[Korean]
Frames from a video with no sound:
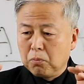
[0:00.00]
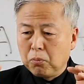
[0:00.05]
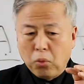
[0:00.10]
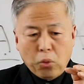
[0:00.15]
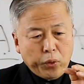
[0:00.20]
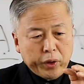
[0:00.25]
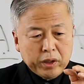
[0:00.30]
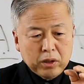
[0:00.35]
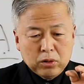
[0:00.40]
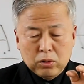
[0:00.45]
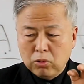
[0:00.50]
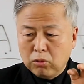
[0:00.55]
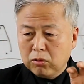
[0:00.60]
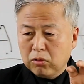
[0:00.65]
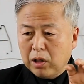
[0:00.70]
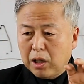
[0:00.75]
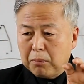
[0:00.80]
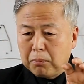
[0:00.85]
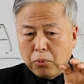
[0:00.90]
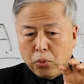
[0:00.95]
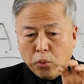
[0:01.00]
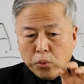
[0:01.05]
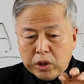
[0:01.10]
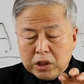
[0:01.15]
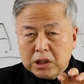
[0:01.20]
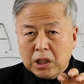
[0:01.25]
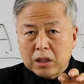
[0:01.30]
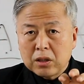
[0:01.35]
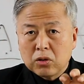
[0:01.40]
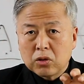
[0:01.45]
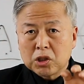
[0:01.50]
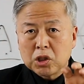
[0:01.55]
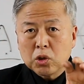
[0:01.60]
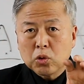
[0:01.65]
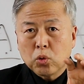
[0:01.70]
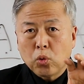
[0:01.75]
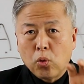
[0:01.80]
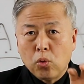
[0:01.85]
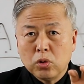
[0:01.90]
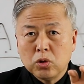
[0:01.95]
보이는 것과 보이지 않는 것이
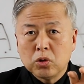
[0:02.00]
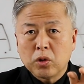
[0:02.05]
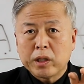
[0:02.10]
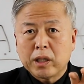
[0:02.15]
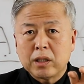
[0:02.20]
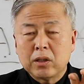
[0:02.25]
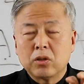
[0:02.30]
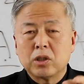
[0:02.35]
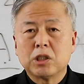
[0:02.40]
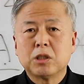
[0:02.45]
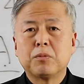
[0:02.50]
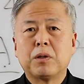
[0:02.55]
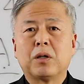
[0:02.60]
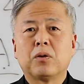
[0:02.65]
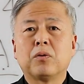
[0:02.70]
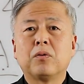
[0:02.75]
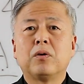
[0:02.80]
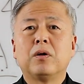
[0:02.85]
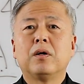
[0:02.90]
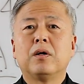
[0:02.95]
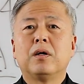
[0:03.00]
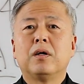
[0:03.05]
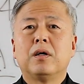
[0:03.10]
공존하는 것이 바로